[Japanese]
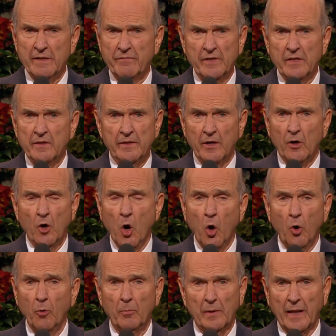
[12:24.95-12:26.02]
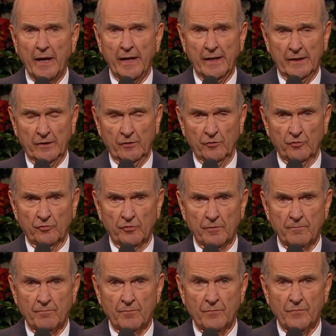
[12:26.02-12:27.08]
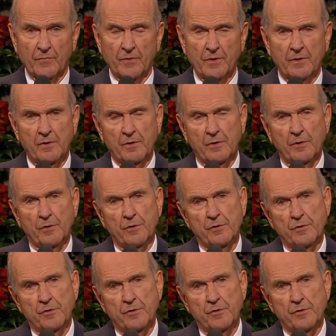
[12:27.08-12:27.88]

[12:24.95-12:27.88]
く、死を知るようになります。